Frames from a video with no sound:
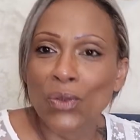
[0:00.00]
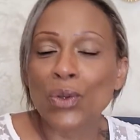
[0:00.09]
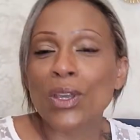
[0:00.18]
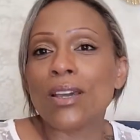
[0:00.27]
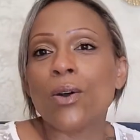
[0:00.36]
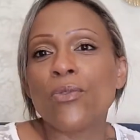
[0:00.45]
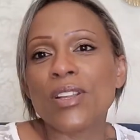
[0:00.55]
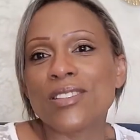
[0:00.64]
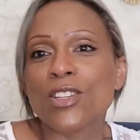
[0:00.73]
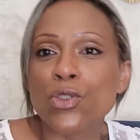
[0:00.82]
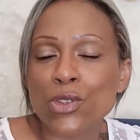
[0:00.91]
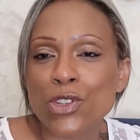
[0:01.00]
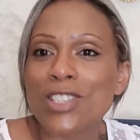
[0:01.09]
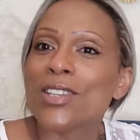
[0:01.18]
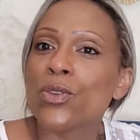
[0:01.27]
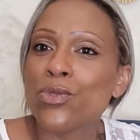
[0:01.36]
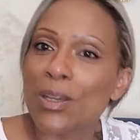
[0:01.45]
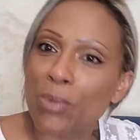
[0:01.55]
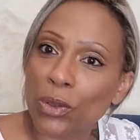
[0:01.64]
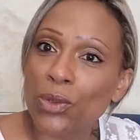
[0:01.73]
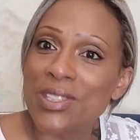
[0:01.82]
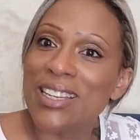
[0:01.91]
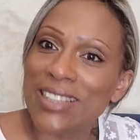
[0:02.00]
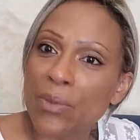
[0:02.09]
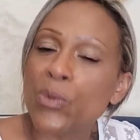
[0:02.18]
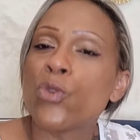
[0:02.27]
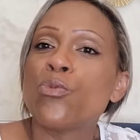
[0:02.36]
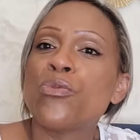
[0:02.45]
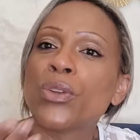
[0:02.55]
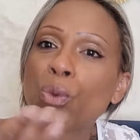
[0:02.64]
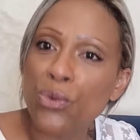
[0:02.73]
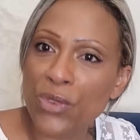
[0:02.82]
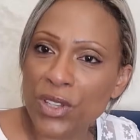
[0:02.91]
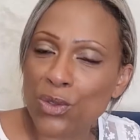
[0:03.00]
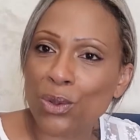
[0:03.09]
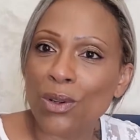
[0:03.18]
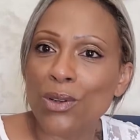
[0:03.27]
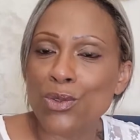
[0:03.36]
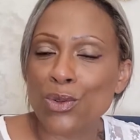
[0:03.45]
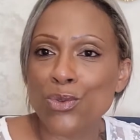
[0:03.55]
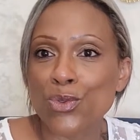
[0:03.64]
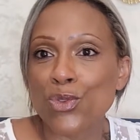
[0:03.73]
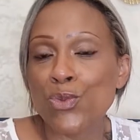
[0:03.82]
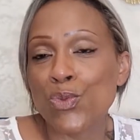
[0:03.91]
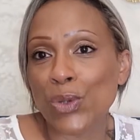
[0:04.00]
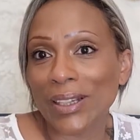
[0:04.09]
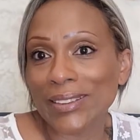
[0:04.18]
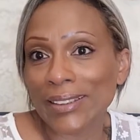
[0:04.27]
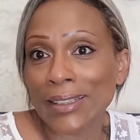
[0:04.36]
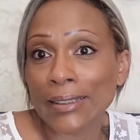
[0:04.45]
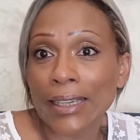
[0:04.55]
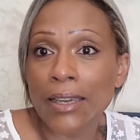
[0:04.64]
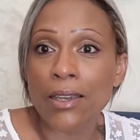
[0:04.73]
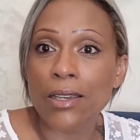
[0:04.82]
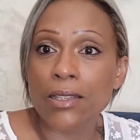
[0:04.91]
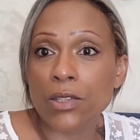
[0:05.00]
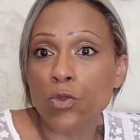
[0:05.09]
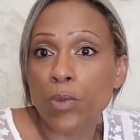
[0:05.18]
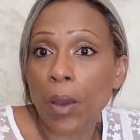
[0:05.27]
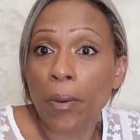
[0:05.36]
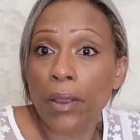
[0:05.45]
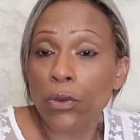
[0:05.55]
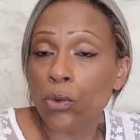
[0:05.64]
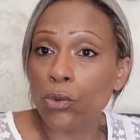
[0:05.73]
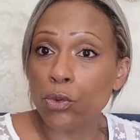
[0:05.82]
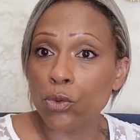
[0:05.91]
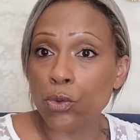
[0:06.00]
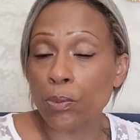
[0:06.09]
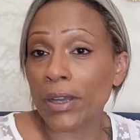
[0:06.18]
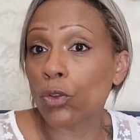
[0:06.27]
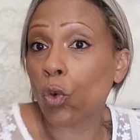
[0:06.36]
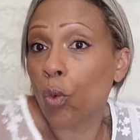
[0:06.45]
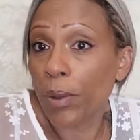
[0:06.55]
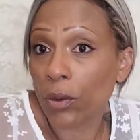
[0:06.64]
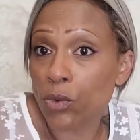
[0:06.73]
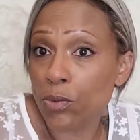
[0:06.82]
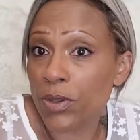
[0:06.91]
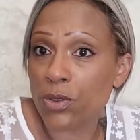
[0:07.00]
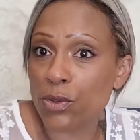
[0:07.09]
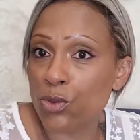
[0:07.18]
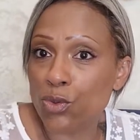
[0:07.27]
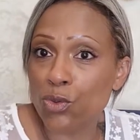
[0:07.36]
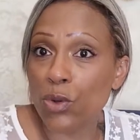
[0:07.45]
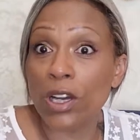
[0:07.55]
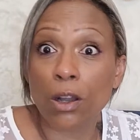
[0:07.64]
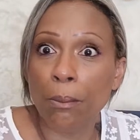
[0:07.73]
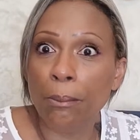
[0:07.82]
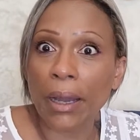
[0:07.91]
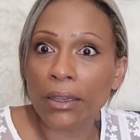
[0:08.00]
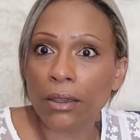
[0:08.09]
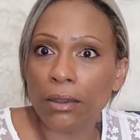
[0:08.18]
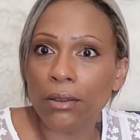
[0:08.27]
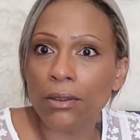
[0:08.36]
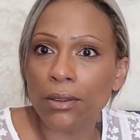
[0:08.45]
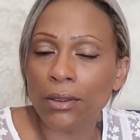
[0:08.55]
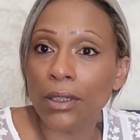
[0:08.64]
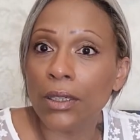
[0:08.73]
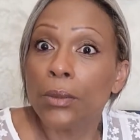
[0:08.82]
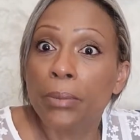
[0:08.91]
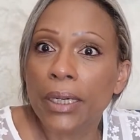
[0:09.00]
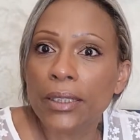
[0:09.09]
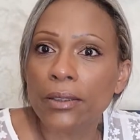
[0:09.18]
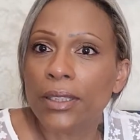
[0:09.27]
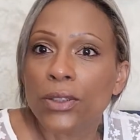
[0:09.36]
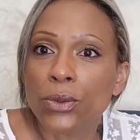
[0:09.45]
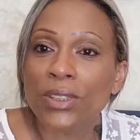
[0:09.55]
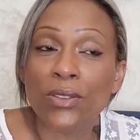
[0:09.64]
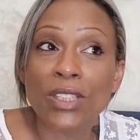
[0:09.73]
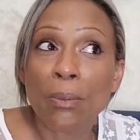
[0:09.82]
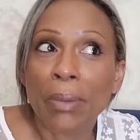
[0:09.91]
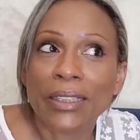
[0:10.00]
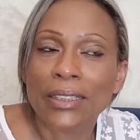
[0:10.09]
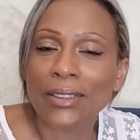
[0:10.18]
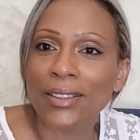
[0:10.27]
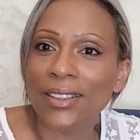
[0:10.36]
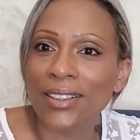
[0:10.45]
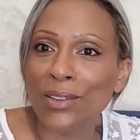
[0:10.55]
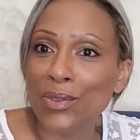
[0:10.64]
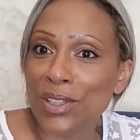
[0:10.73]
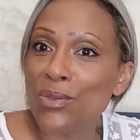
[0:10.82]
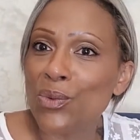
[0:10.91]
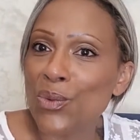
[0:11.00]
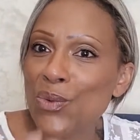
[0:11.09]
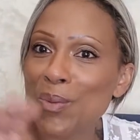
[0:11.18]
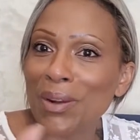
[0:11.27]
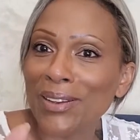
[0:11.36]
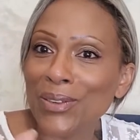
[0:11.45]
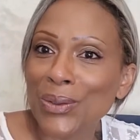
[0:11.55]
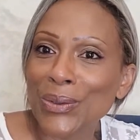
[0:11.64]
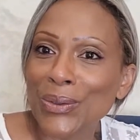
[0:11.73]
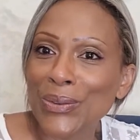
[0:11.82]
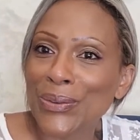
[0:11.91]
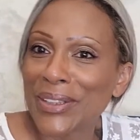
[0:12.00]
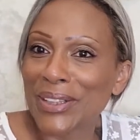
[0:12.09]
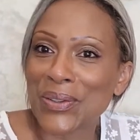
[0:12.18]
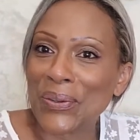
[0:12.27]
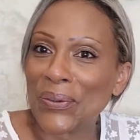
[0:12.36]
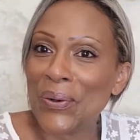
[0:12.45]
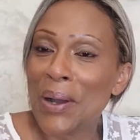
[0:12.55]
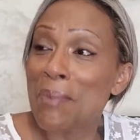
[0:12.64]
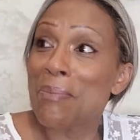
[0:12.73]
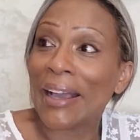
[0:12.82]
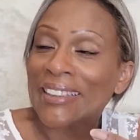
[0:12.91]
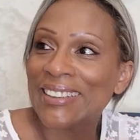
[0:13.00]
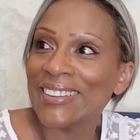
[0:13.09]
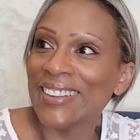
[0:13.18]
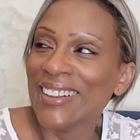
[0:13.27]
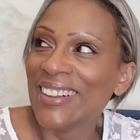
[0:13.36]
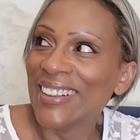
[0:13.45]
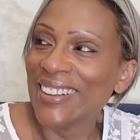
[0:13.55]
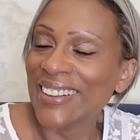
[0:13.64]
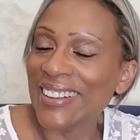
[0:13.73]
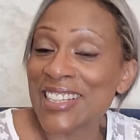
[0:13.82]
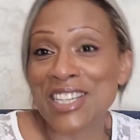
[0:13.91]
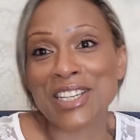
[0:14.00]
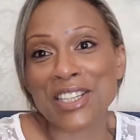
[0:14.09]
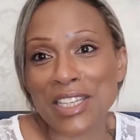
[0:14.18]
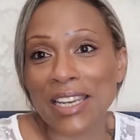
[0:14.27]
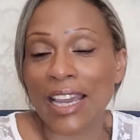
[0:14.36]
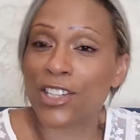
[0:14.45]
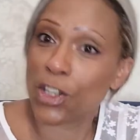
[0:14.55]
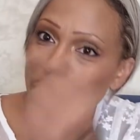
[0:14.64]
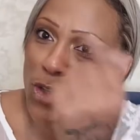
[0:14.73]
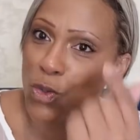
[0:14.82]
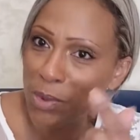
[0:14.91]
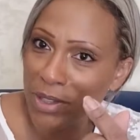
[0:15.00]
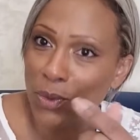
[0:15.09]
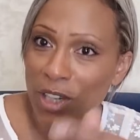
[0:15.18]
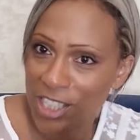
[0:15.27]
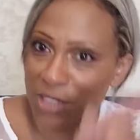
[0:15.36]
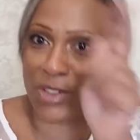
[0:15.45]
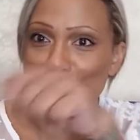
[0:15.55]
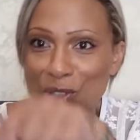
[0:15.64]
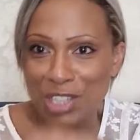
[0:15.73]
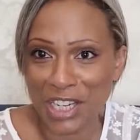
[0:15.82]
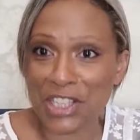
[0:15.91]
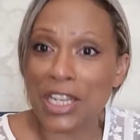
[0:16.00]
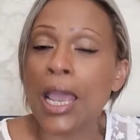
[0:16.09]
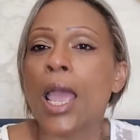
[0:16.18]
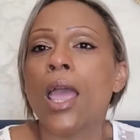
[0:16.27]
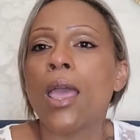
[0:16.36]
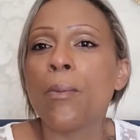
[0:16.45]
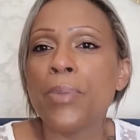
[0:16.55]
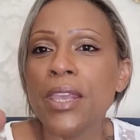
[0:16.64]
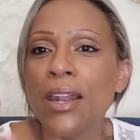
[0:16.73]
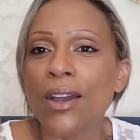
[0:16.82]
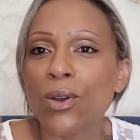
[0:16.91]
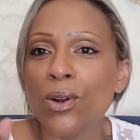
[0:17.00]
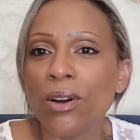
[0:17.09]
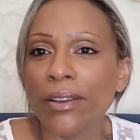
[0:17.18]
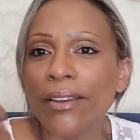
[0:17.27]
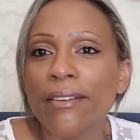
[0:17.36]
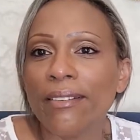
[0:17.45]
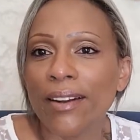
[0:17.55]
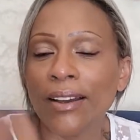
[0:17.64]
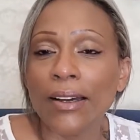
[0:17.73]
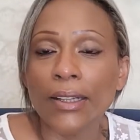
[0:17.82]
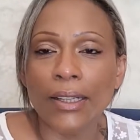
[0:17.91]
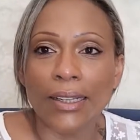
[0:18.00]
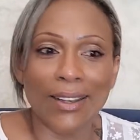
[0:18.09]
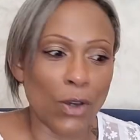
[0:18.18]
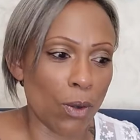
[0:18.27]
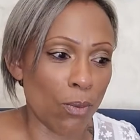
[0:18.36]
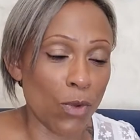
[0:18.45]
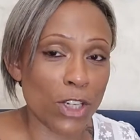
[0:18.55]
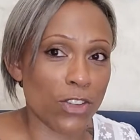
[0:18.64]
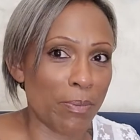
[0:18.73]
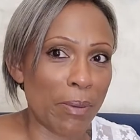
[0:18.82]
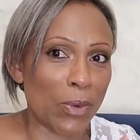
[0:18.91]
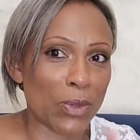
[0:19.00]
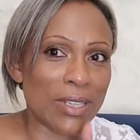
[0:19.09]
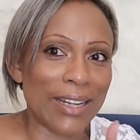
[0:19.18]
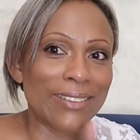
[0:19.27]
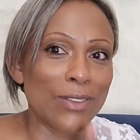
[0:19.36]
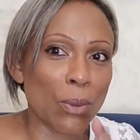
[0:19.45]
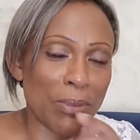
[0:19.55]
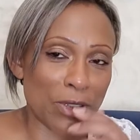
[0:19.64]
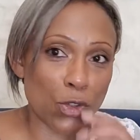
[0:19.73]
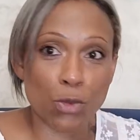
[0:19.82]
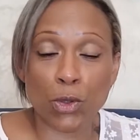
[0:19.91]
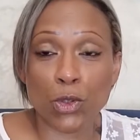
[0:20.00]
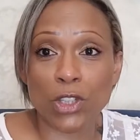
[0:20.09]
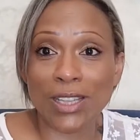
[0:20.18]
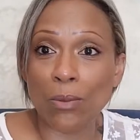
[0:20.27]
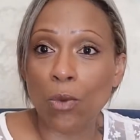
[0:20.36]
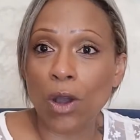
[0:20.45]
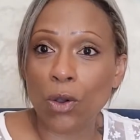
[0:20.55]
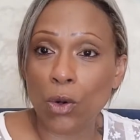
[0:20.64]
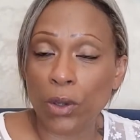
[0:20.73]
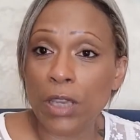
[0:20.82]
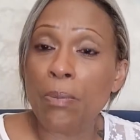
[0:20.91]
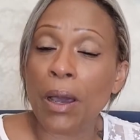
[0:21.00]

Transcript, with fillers: Donc, en fait, c'est juste que j'essaie de vous apporter aussi les thèmes que vous pouvez trouver sur, euh, sur YouTube, sur Internet, et ce qui vous permet de ne pas être trop perdu, parce que du coup, voilà, comme Pâques, hein, euh, Pâques, qu'est-ce que ça veut dire Pâques on voit plein dans, dans des tutos. J'ai cherché, à chaque fois j'oublie, donc à chaque fois je recherche. Pile à colorier, voilà. Alors moi je ne vais pas me lancer là-dedans parce que je pense que j'ai tellement à colorier.